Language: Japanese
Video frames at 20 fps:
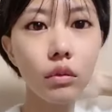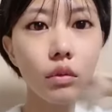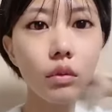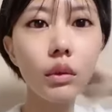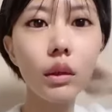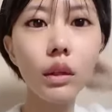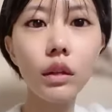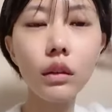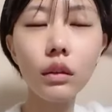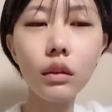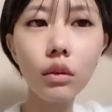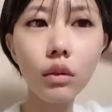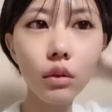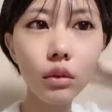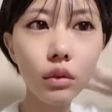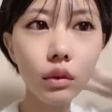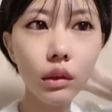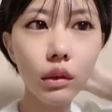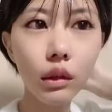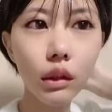そう
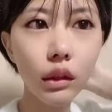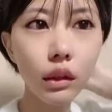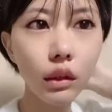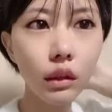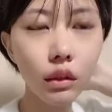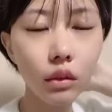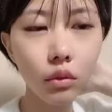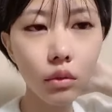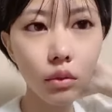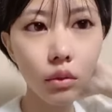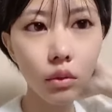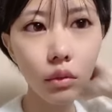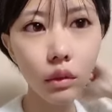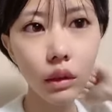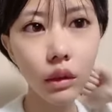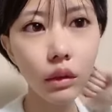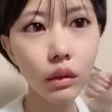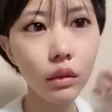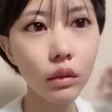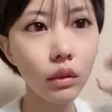ライジングホールは劇場
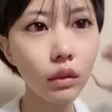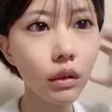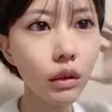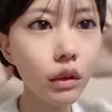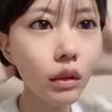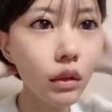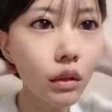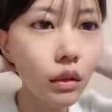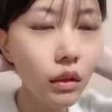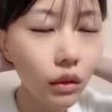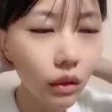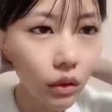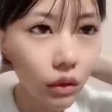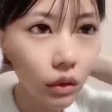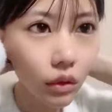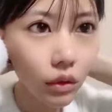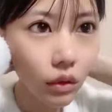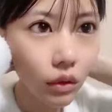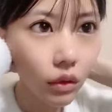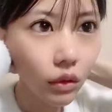が
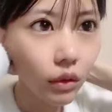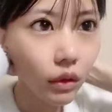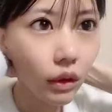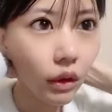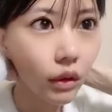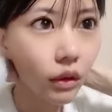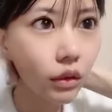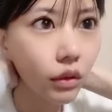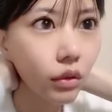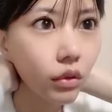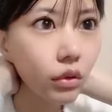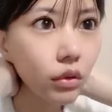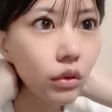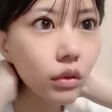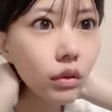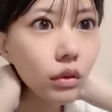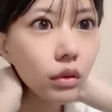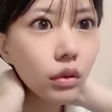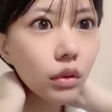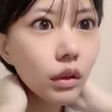
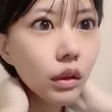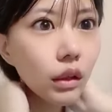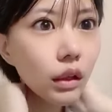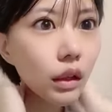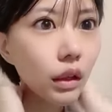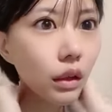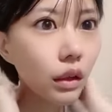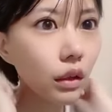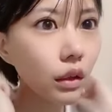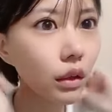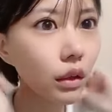ライジングホールとか